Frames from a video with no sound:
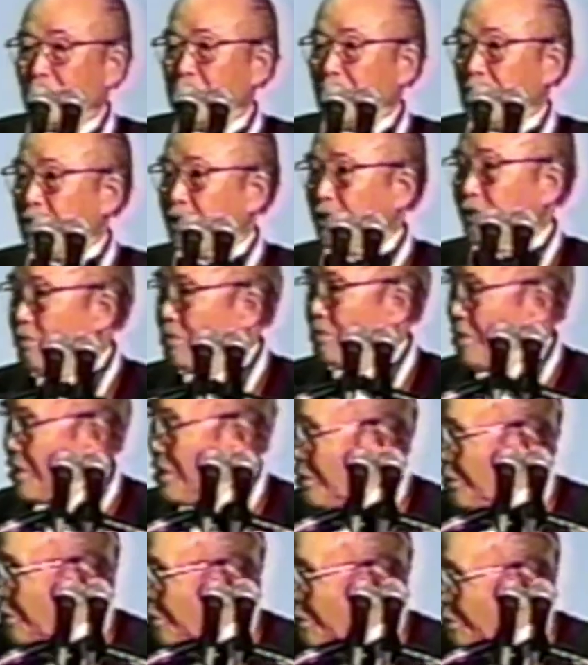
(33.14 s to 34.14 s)
dia e
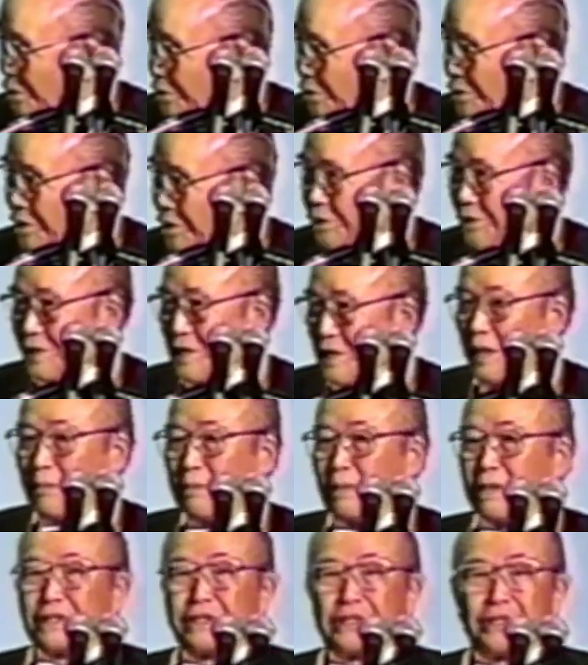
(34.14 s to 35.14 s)
noite,
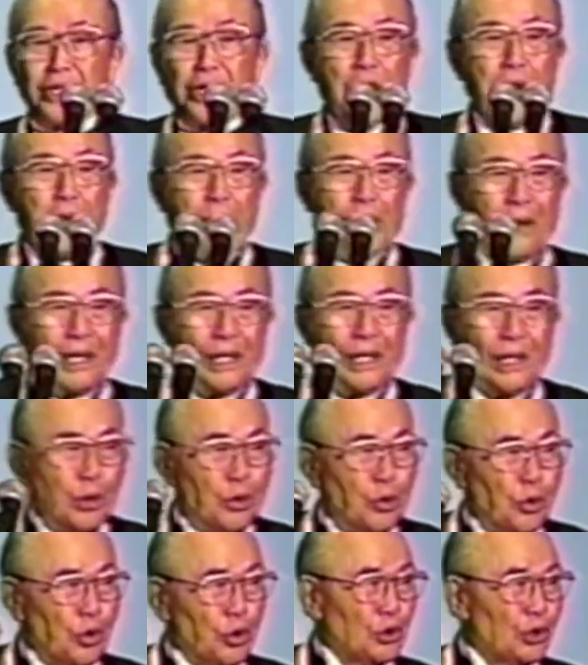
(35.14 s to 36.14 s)
dormindo apenas quatro
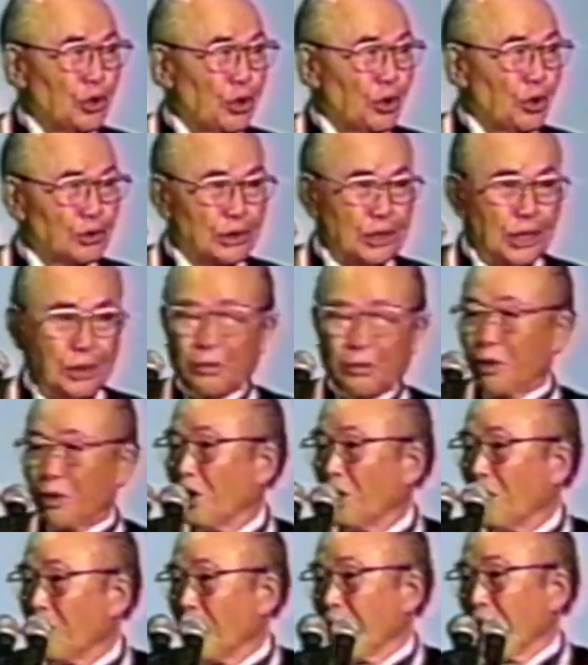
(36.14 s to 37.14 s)
horas por
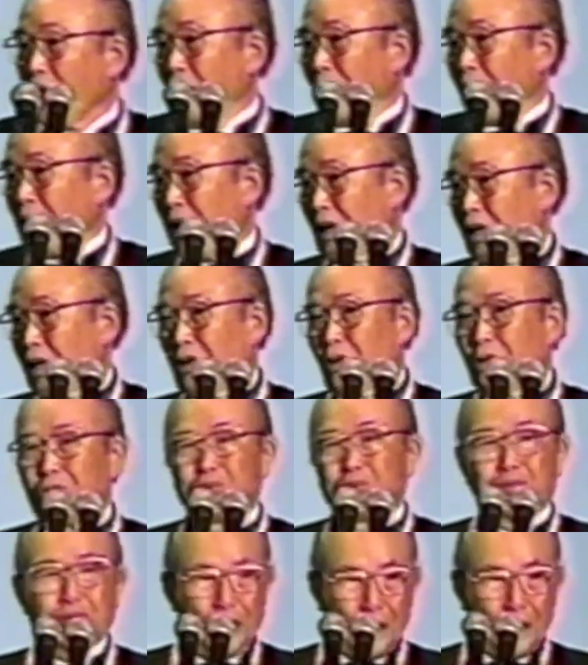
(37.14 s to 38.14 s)
dia.
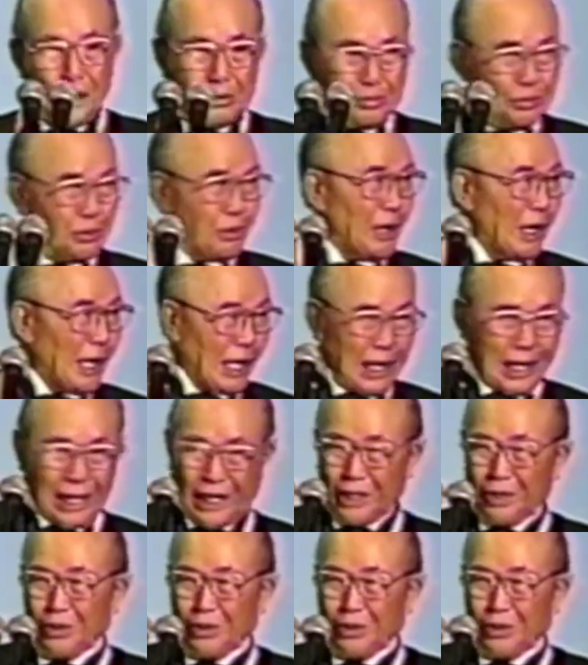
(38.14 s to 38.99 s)
Dorme ali mesmo,